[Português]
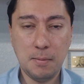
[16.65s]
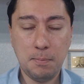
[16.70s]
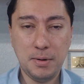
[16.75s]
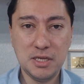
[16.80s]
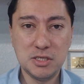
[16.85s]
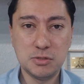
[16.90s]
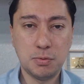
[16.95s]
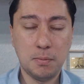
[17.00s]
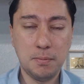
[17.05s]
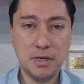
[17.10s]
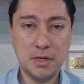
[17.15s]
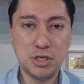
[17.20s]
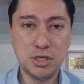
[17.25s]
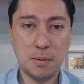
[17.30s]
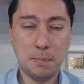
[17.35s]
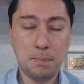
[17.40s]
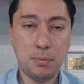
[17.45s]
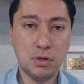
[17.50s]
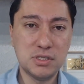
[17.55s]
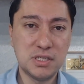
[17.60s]
principalmente
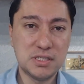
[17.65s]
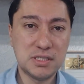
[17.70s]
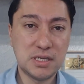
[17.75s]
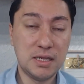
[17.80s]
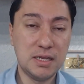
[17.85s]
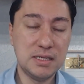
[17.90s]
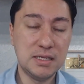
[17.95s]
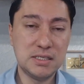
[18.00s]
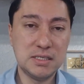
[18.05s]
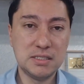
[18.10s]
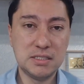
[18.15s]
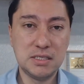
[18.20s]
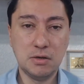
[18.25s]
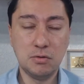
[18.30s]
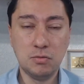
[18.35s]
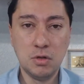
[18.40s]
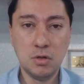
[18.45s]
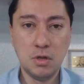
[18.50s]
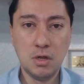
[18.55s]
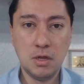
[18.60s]
após essa
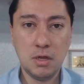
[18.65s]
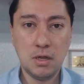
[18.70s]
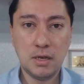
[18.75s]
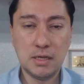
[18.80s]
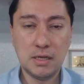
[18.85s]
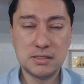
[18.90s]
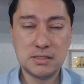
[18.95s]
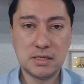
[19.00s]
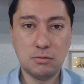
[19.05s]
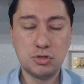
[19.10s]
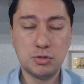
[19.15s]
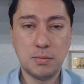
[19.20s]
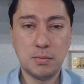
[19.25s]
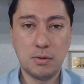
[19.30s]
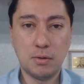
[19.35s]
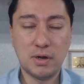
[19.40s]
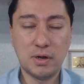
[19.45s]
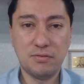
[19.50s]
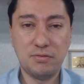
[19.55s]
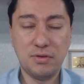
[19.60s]
decisão, nessa última
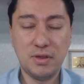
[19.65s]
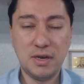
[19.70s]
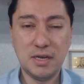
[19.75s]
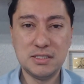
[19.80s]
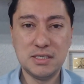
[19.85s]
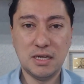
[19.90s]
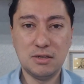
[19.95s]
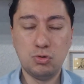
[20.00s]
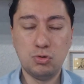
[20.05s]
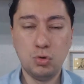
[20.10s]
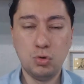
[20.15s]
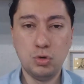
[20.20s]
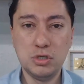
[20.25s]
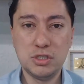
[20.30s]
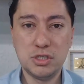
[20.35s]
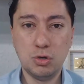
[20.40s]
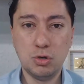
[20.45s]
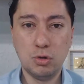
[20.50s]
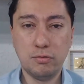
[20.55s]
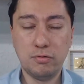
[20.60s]
quarta-feira, dia 2
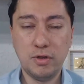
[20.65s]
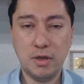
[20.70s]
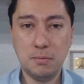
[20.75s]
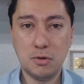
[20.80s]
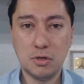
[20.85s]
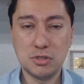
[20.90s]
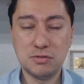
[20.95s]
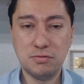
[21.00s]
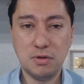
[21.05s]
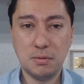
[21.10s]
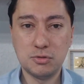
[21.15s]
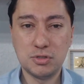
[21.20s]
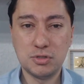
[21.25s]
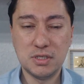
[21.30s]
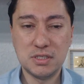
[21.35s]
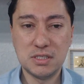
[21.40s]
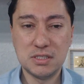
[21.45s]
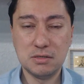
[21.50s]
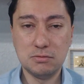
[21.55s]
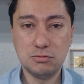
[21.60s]
de novembro, nós tivemos
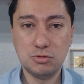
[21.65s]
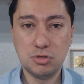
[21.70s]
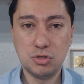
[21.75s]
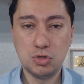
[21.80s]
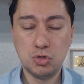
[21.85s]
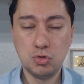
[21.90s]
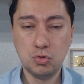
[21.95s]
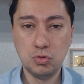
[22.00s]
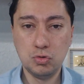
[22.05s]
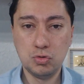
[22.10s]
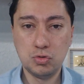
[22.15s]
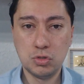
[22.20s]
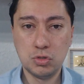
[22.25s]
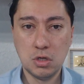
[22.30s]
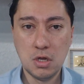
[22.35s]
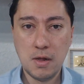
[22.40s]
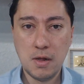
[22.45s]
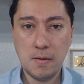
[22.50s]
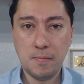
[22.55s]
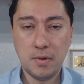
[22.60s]
decisão de
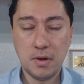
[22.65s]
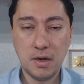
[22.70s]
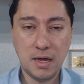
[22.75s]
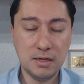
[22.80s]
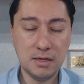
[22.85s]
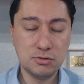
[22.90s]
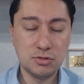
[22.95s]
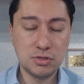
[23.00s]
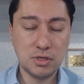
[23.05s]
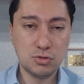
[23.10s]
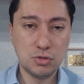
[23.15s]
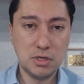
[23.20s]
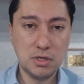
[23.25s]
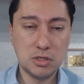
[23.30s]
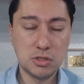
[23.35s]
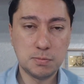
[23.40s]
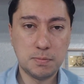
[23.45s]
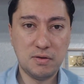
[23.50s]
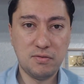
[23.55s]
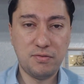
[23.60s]
juros lá nos Estados
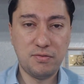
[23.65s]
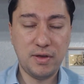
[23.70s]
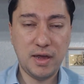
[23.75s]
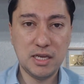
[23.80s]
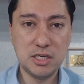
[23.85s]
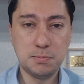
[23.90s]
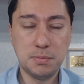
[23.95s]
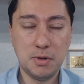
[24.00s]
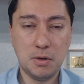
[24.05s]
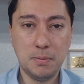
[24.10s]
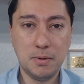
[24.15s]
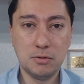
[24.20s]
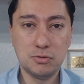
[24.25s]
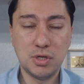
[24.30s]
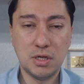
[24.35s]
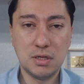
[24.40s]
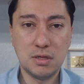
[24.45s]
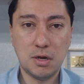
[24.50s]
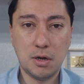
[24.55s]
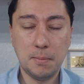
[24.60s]
Unidos, pelo Fed, pelo Banco
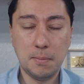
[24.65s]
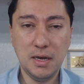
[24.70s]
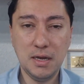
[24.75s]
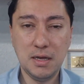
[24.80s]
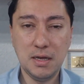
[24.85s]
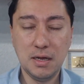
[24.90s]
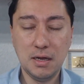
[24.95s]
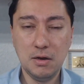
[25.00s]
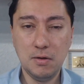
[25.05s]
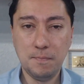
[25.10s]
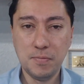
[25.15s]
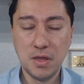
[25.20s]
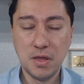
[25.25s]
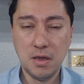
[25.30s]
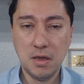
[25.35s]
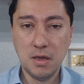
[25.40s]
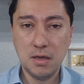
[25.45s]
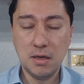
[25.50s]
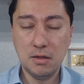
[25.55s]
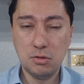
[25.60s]
Central americano,
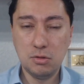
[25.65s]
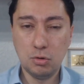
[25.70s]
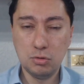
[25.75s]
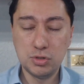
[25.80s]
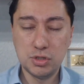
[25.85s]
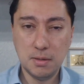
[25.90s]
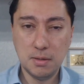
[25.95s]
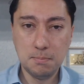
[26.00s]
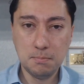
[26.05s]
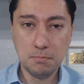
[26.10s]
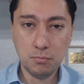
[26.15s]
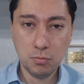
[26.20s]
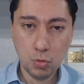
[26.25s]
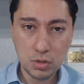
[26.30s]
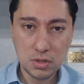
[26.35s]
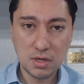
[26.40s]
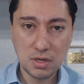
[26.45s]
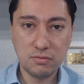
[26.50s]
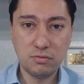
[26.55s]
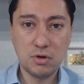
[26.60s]
que trouxe
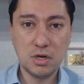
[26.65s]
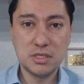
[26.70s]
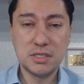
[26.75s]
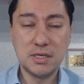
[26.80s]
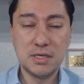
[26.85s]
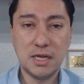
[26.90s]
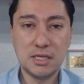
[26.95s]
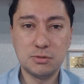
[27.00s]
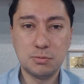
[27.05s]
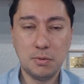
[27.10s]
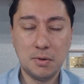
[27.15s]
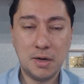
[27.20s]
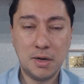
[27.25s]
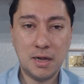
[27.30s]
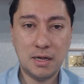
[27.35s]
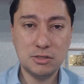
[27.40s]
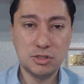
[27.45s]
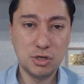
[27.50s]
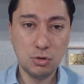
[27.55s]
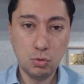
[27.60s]
muita volatilidade para o
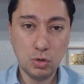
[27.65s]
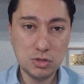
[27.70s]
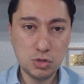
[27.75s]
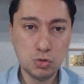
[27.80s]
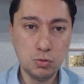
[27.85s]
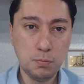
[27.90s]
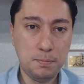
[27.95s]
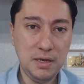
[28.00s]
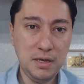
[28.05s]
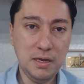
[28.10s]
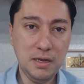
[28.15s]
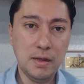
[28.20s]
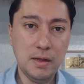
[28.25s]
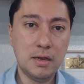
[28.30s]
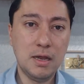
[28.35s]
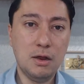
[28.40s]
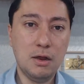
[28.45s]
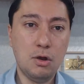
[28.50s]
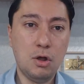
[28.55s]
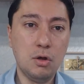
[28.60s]
mercado. Chegou a subir
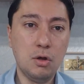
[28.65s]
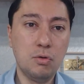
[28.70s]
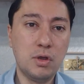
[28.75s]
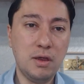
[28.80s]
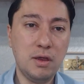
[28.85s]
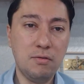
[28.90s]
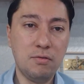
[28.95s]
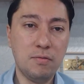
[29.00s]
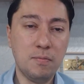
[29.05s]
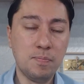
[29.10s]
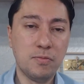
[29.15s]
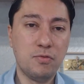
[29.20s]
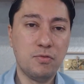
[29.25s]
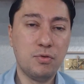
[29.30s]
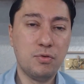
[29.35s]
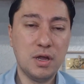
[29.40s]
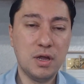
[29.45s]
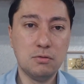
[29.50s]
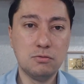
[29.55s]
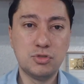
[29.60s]
né? logo que
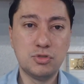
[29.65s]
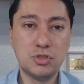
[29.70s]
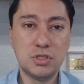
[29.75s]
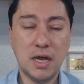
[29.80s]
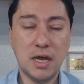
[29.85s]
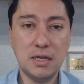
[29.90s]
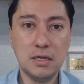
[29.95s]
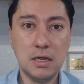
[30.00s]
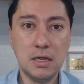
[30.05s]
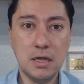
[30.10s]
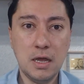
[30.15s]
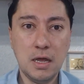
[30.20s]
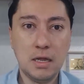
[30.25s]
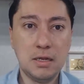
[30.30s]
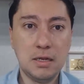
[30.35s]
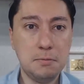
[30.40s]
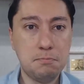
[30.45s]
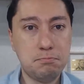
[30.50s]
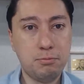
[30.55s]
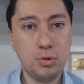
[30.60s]
foi anunciada
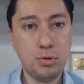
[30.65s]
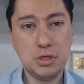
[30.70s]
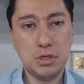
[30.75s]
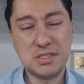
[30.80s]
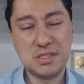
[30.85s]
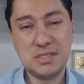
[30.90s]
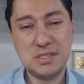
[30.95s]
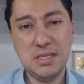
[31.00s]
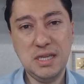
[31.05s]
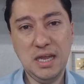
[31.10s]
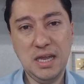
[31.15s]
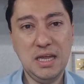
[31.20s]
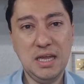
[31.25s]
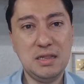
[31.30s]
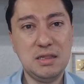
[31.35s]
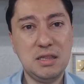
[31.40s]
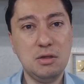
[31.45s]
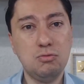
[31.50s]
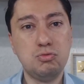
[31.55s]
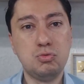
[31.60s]
depois
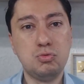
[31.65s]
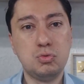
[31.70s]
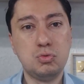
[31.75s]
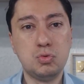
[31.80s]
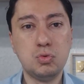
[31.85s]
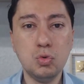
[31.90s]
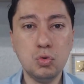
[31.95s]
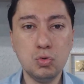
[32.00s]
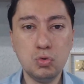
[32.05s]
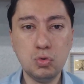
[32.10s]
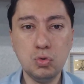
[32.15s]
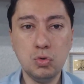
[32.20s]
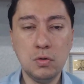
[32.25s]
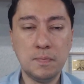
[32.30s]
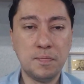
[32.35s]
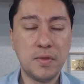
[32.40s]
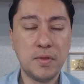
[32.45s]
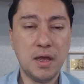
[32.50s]
derreteu tudo.